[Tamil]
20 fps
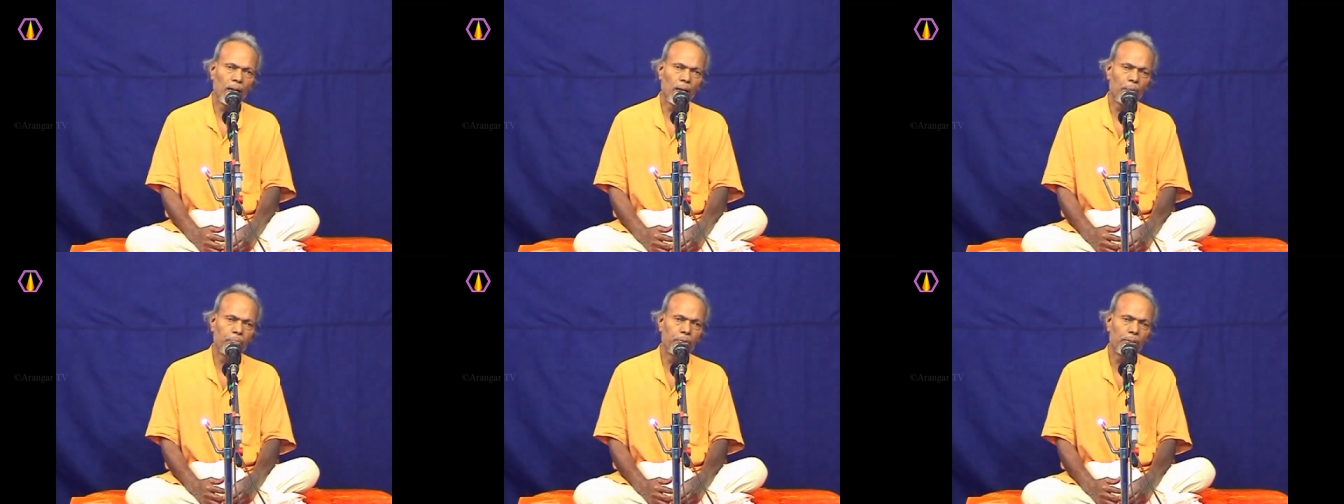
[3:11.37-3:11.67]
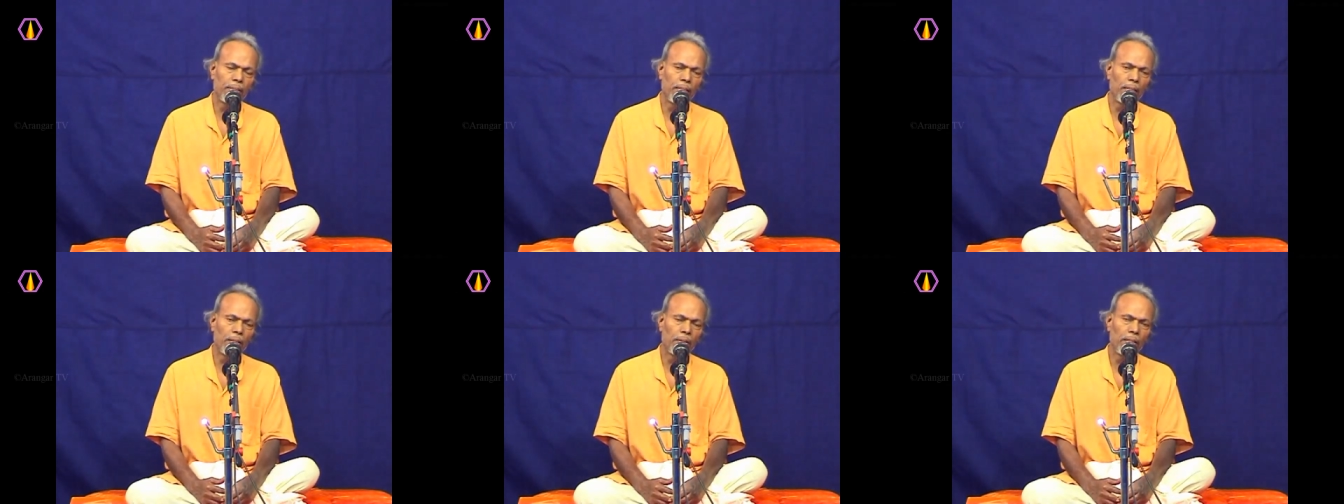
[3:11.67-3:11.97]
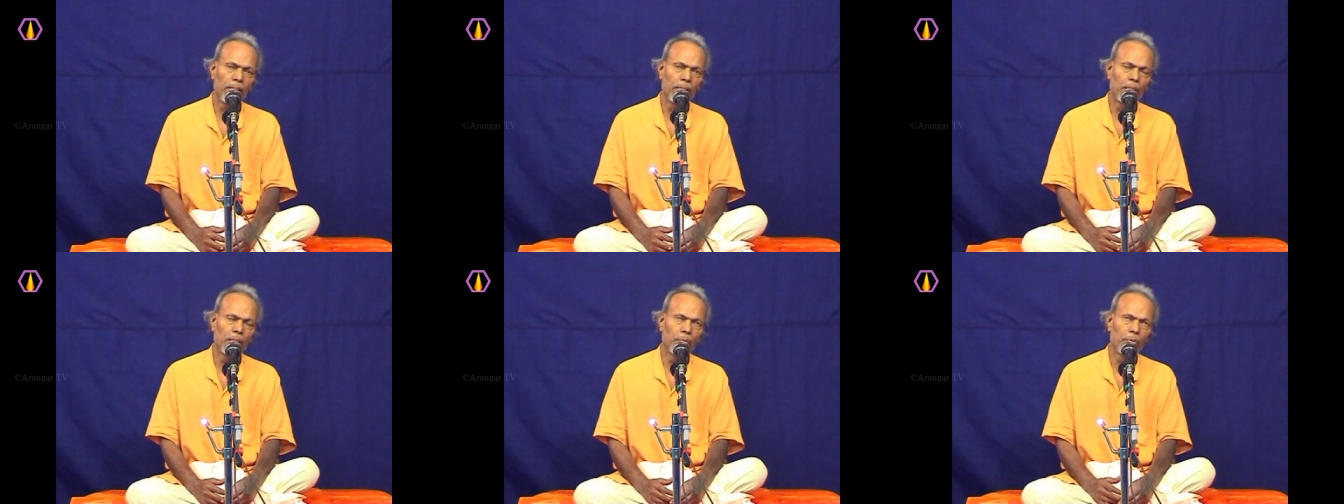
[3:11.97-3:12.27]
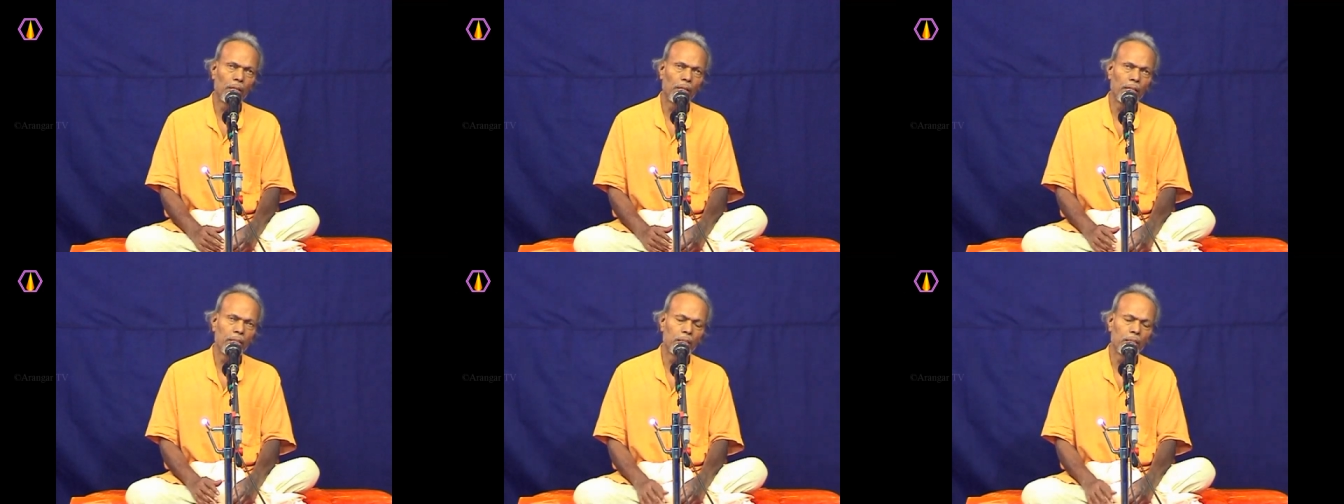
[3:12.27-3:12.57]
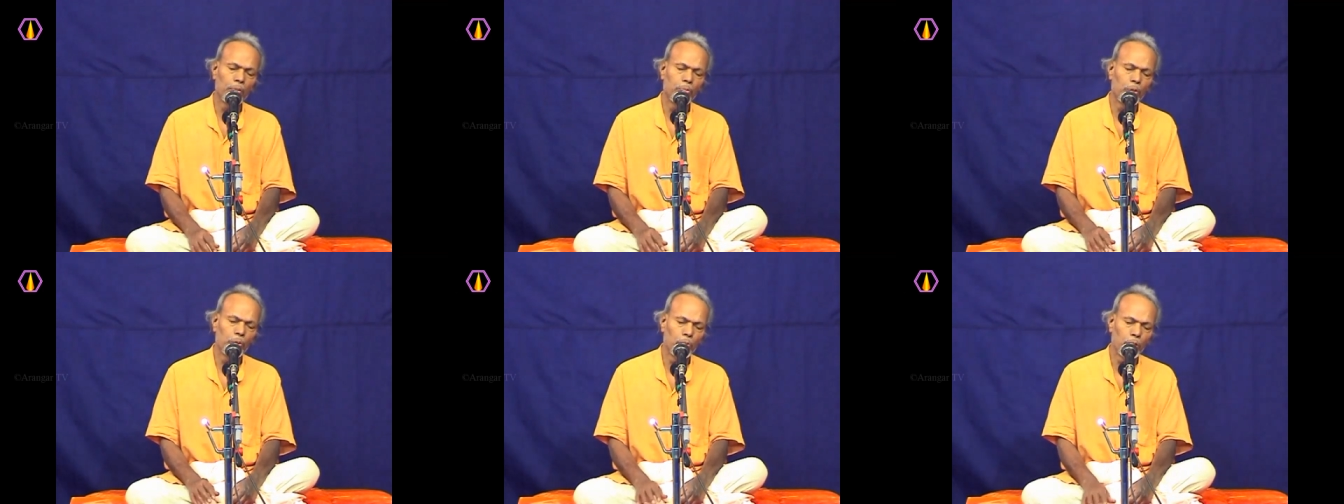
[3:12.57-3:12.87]
அப்போ அது எங்கே போய்
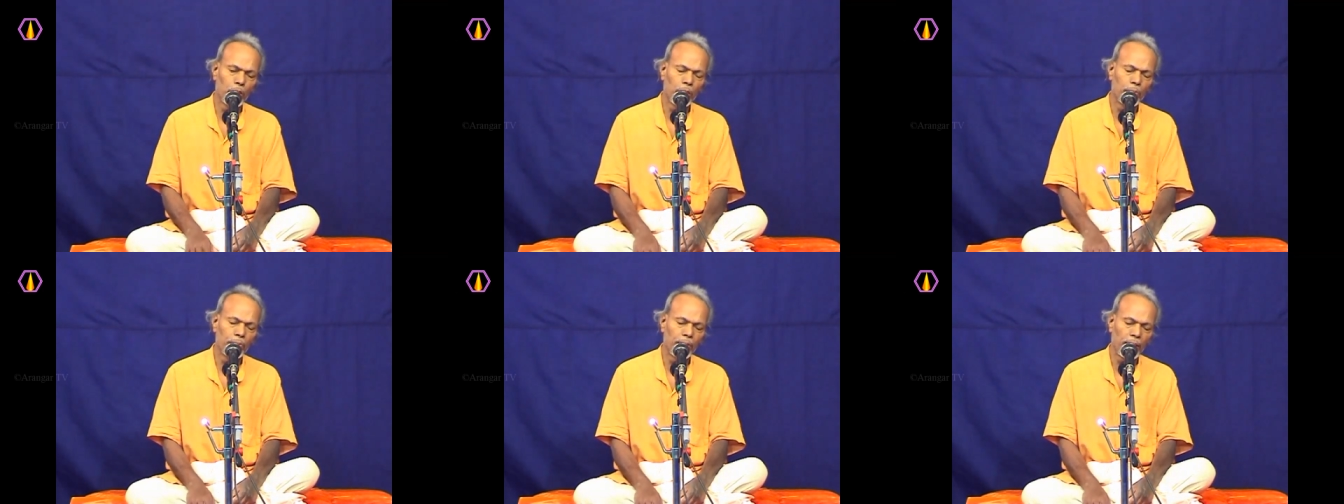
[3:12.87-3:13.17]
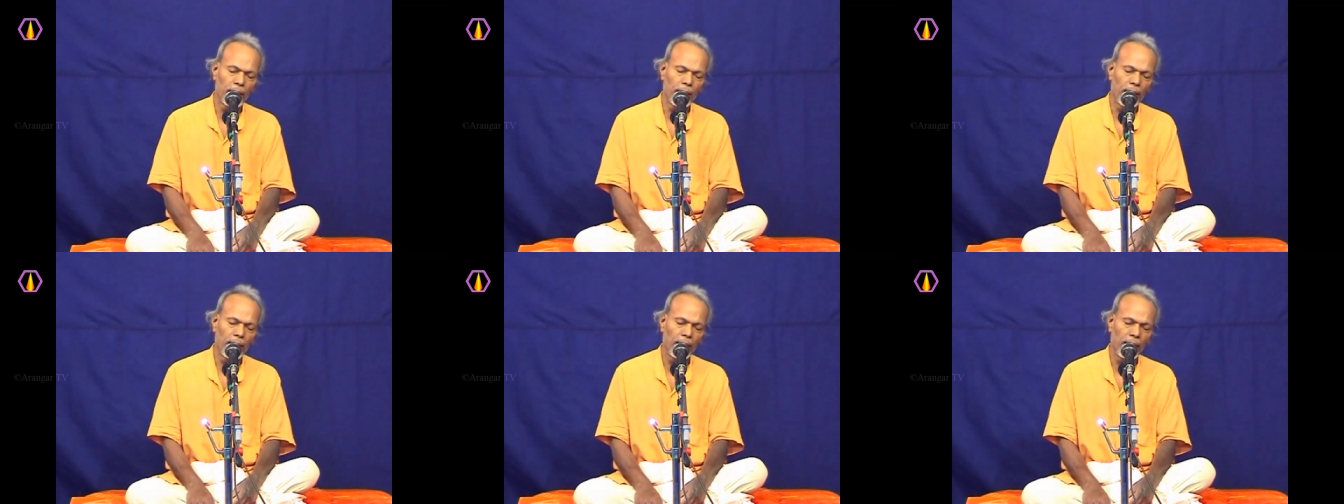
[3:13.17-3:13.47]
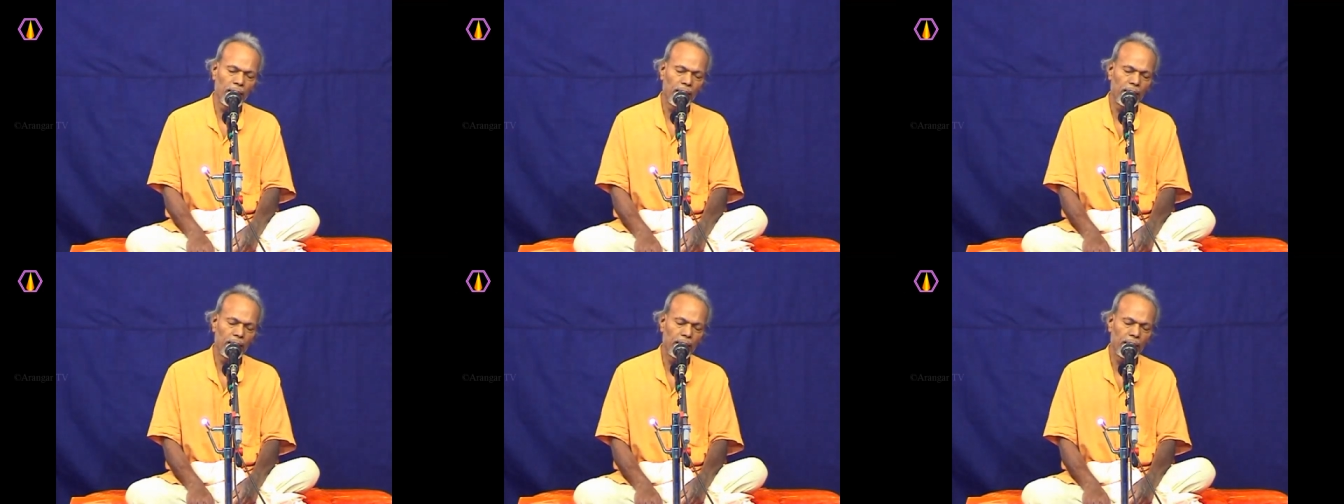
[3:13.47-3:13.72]
எங்கே போய் முடியும் என்றால்